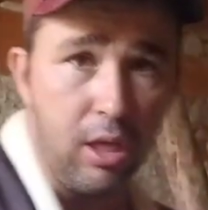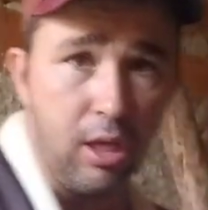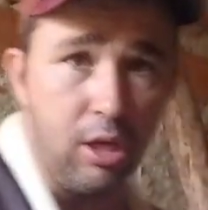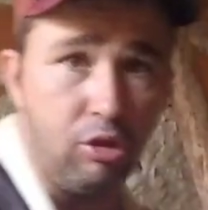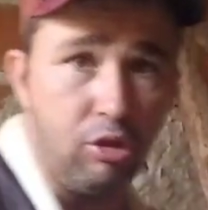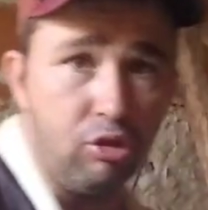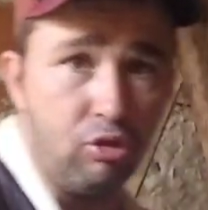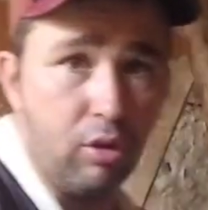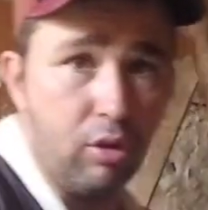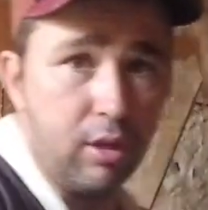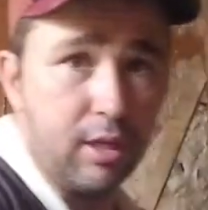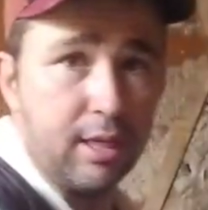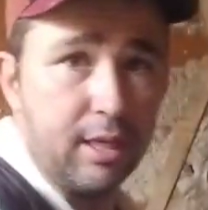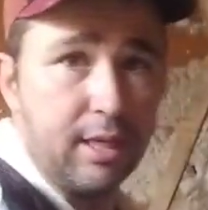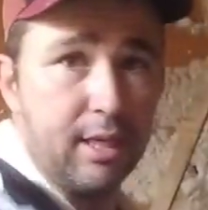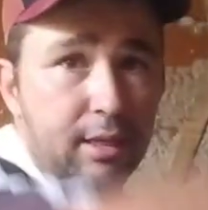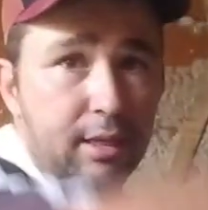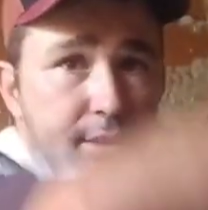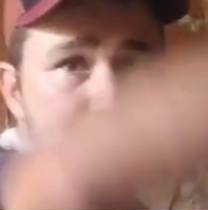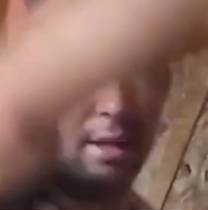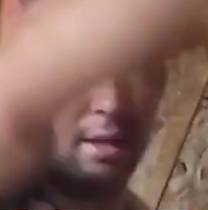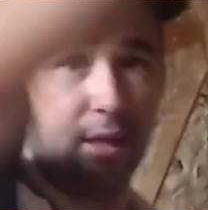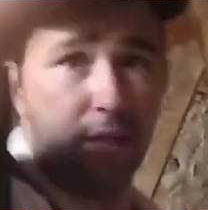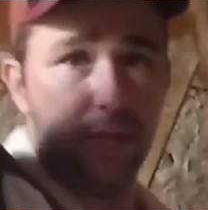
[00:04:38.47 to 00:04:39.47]
e joga
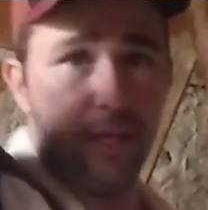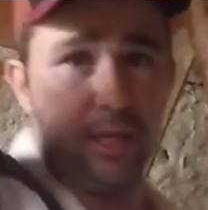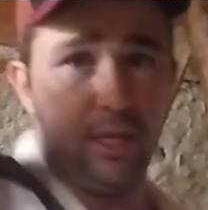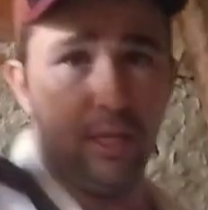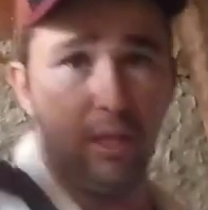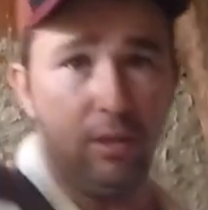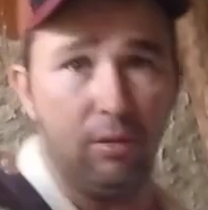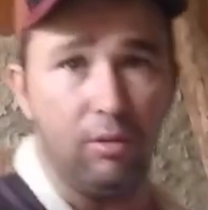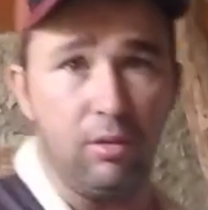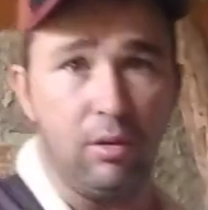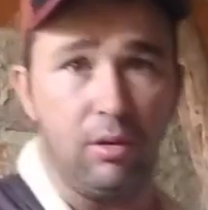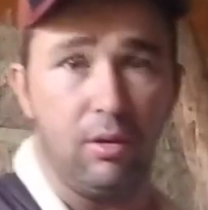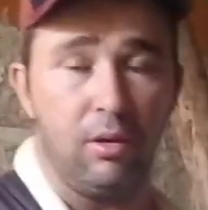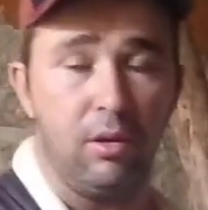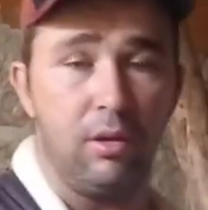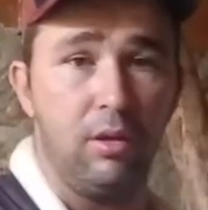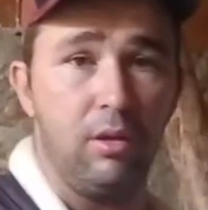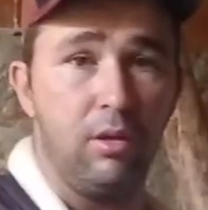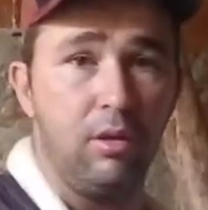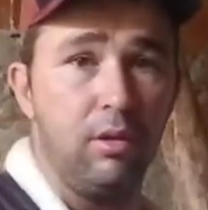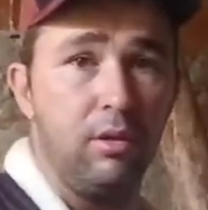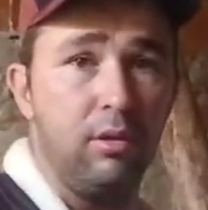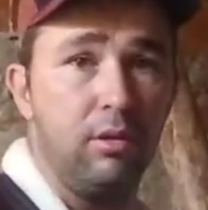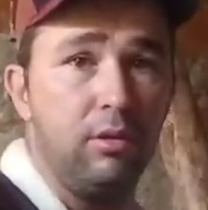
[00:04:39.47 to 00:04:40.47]
aquele sereninho
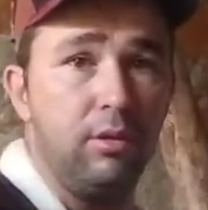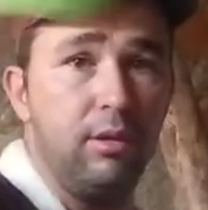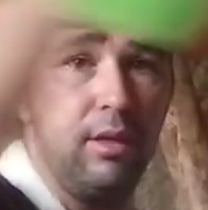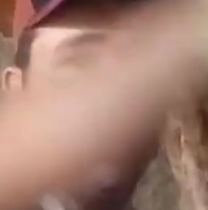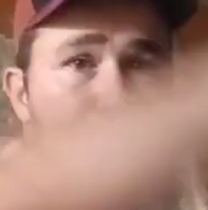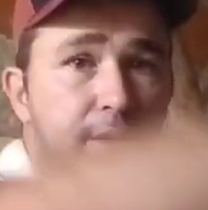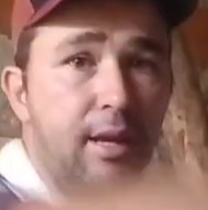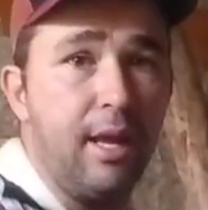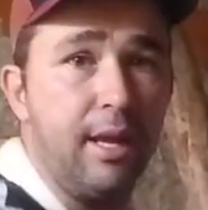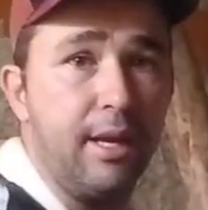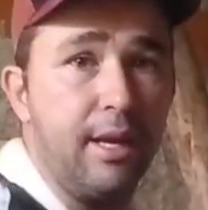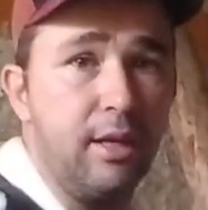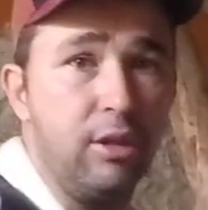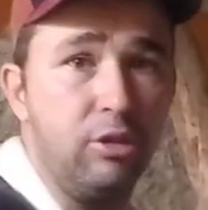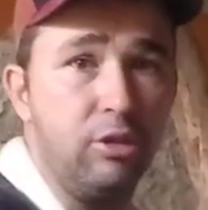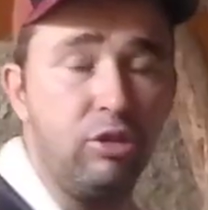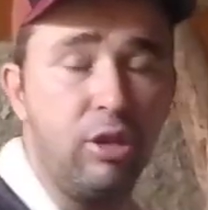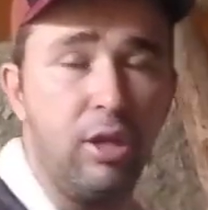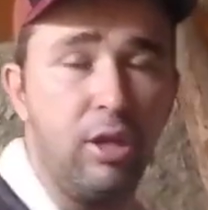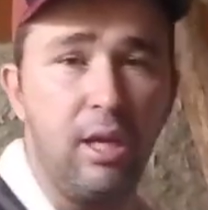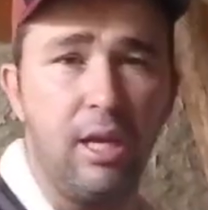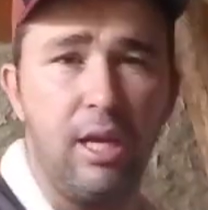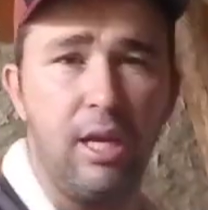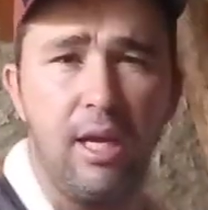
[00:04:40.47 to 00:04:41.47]
nas
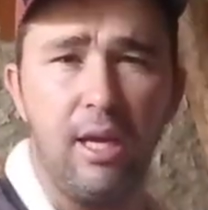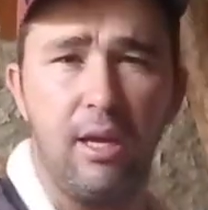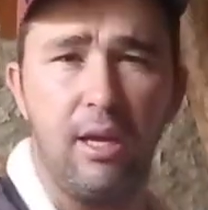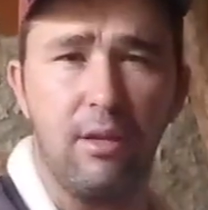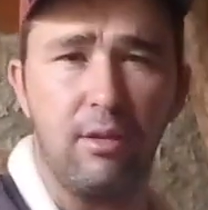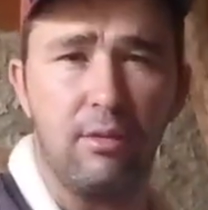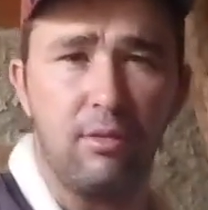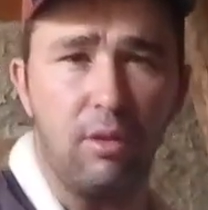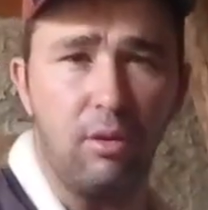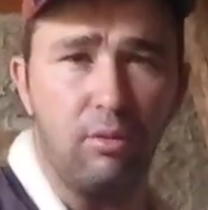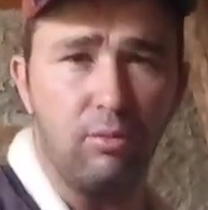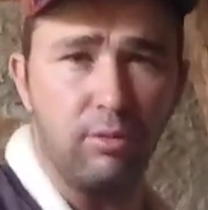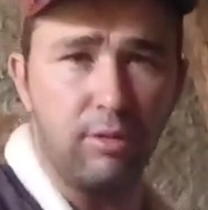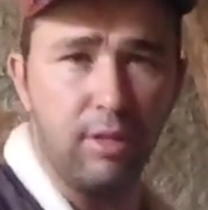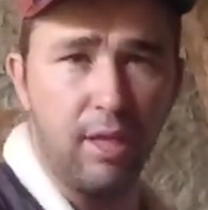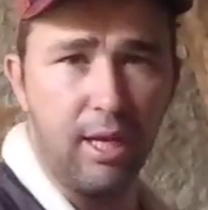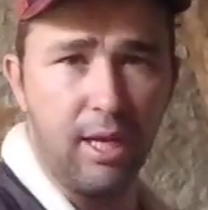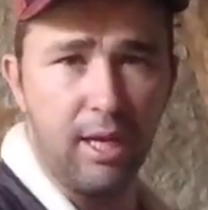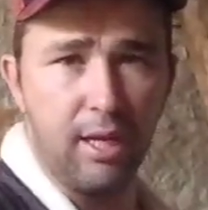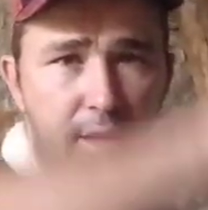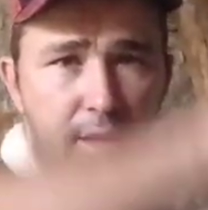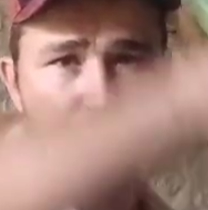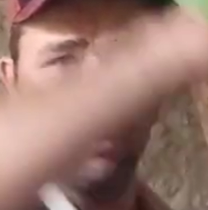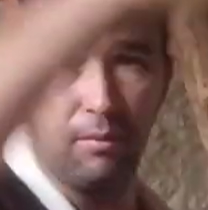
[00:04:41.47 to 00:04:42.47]
laranjas. É só um
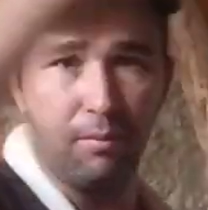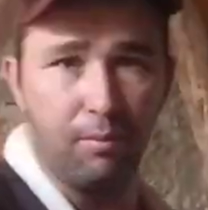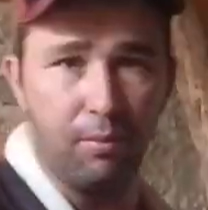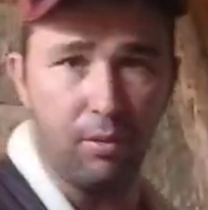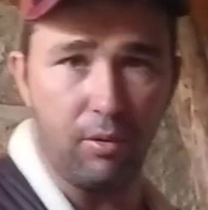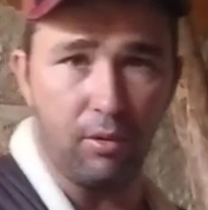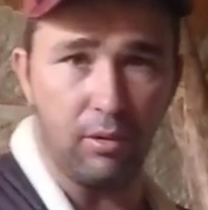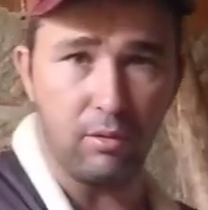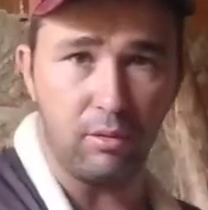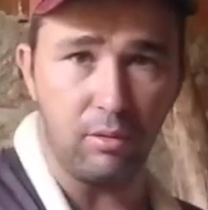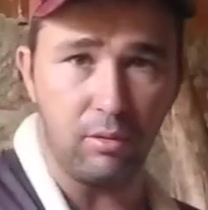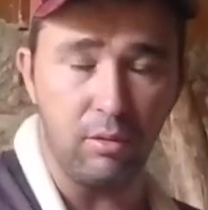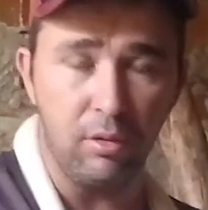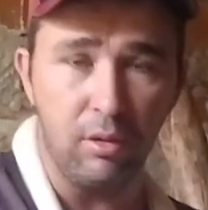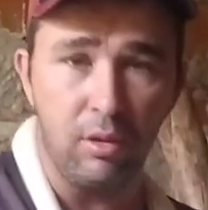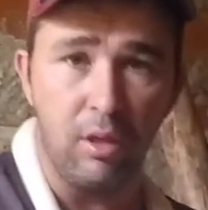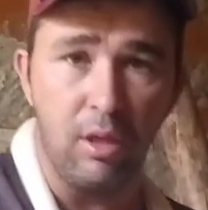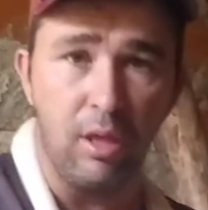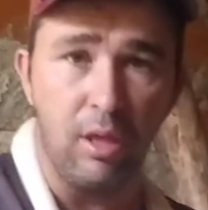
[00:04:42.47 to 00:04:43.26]
sereninho, pronto.